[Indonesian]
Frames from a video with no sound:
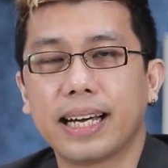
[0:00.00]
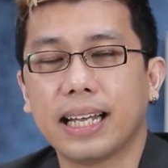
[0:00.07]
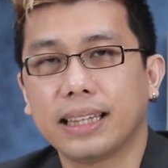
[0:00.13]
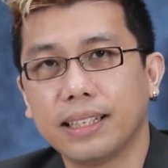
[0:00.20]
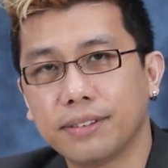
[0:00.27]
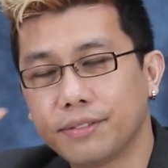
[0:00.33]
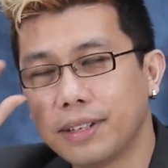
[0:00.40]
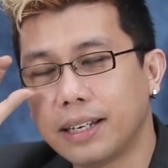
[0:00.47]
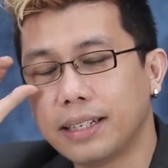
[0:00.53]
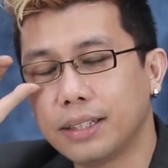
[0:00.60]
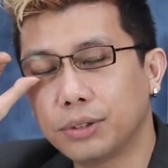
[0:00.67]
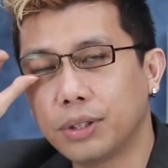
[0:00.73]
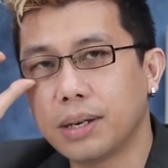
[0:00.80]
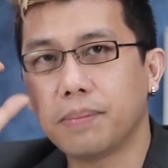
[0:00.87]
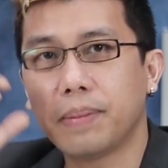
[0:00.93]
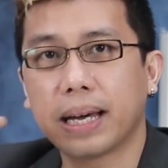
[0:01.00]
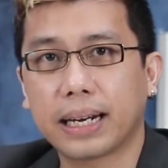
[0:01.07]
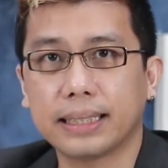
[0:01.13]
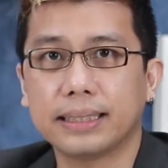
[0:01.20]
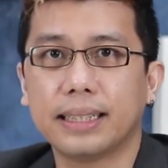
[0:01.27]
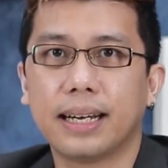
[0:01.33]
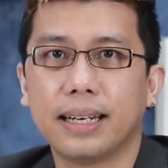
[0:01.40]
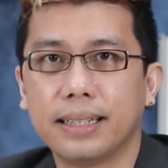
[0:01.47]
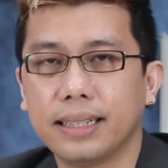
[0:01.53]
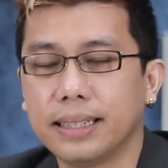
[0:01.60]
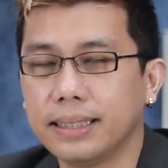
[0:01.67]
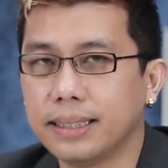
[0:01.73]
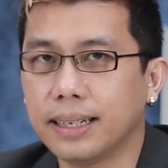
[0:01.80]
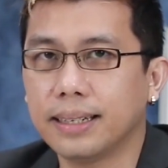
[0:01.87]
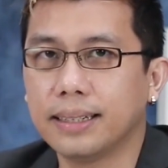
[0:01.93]
negatif dan dia sudah beres dengan
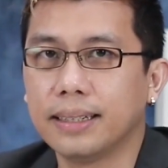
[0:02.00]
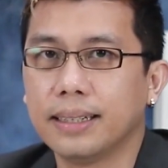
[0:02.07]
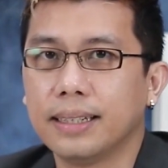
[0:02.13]
dirinya.